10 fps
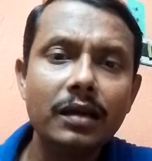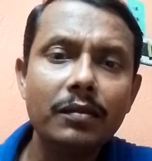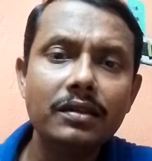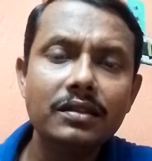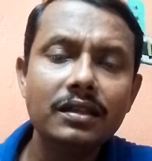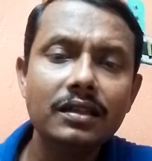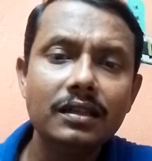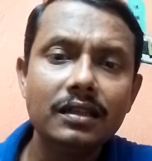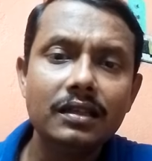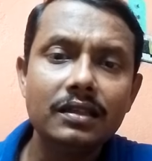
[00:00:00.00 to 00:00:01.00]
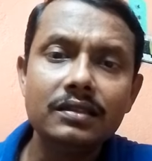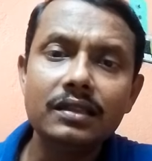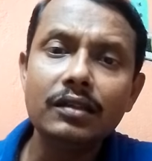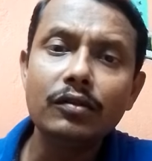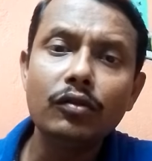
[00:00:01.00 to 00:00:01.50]
ব্যায়াম আছে
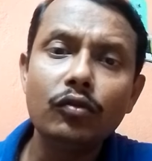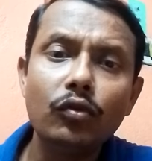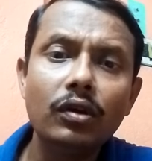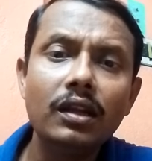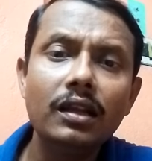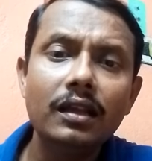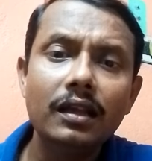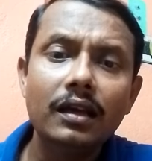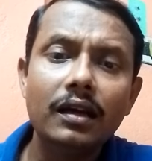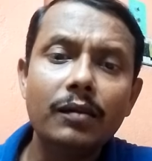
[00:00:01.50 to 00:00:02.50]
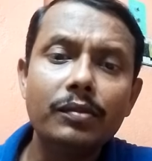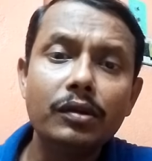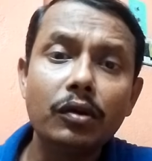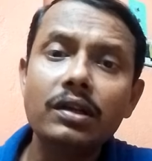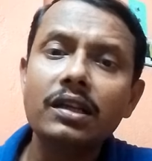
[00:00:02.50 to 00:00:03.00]
যেইগুলো করলে আপনি
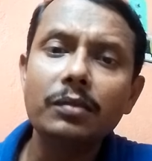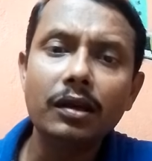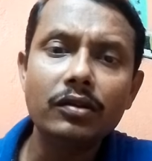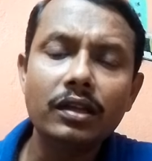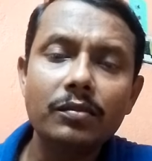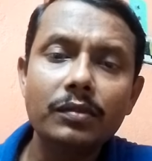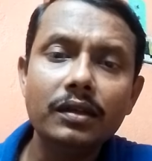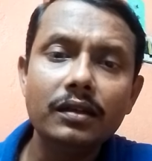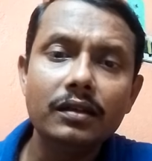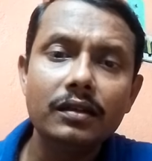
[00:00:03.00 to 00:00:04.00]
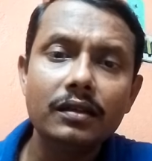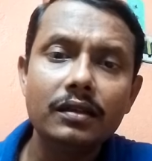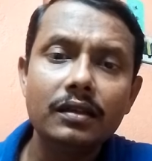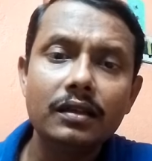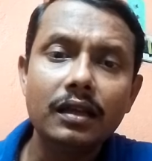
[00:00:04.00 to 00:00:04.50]
অনেকটাই ভালো থাকবেন
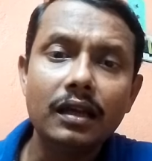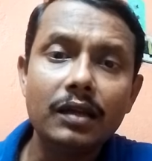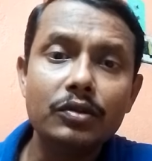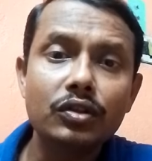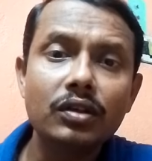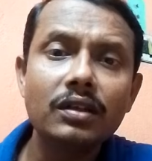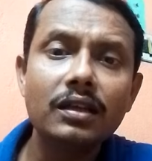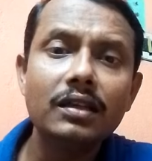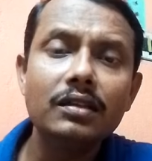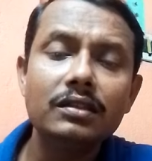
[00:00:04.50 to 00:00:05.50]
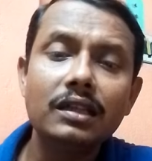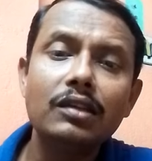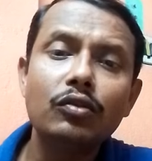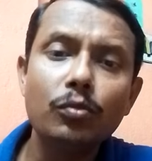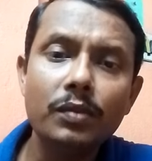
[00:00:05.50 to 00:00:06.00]
এর সঙ্গে
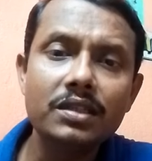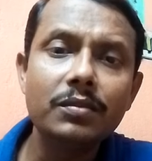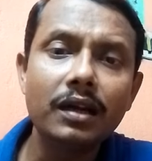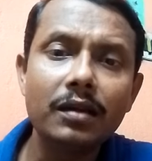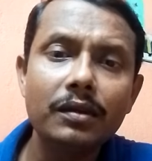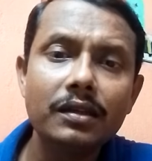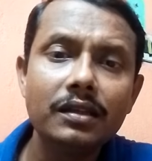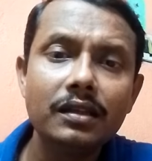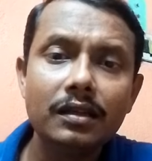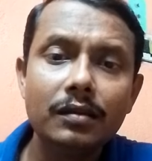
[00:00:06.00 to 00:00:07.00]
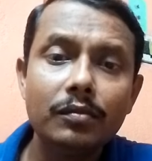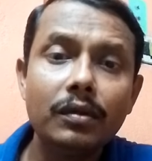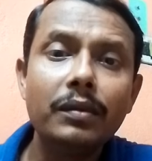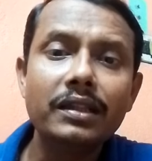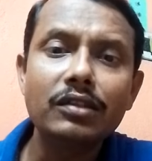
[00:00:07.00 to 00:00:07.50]
যাদের খুব বেশি বাড়াবাড়ি
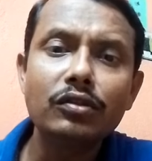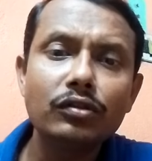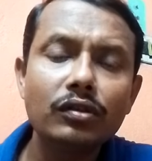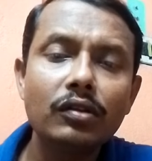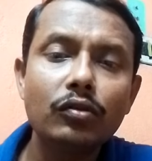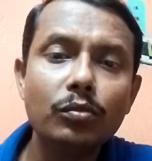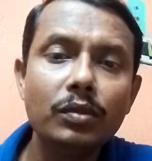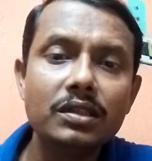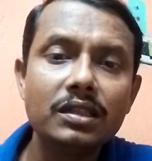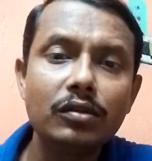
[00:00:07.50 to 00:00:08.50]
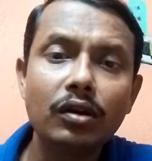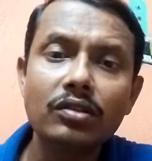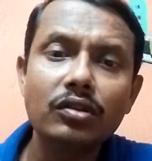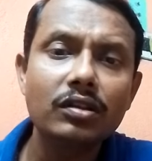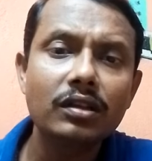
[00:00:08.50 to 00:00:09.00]
বা ব্যথা যন্ত্রণা খুব বেশি
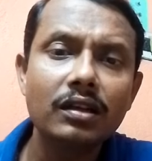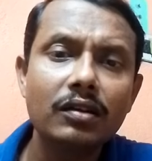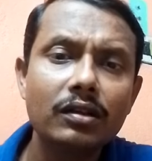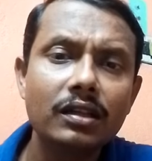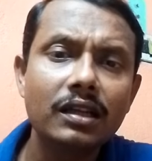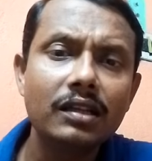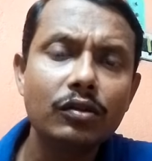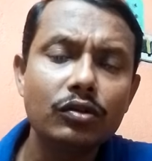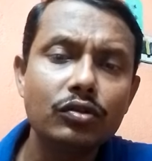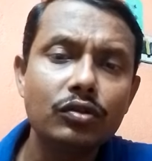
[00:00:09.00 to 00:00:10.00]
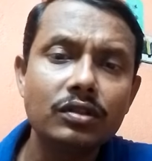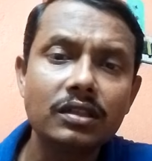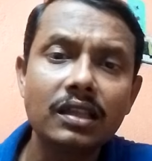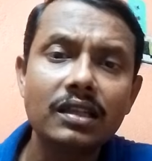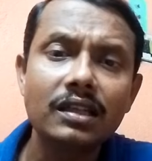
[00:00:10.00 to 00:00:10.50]
নড়াচড়া থেকে হতে গেলেই কষ্ট হচ্ছে
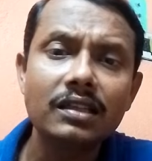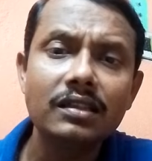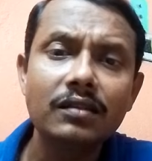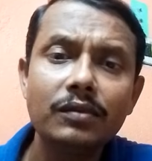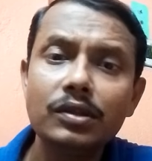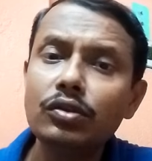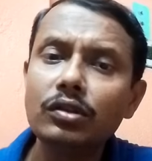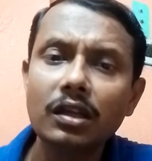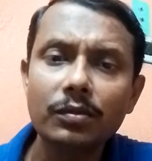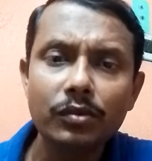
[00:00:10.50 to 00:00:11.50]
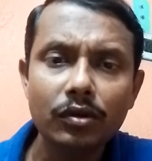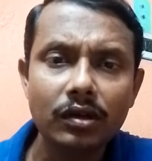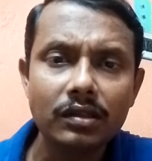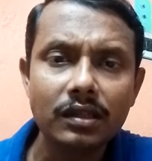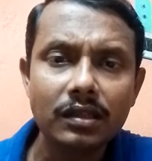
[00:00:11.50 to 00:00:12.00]
তাদের ক্ষেত্রে ফিজিওথেরাপিও
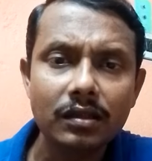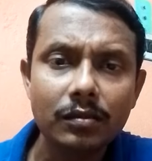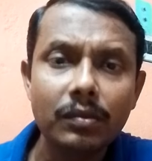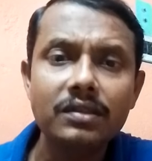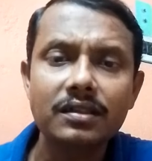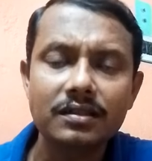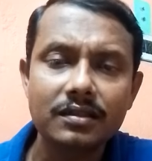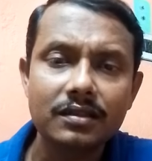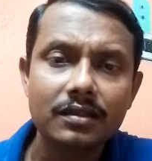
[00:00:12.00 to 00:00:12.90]
করা যায় মাসাজ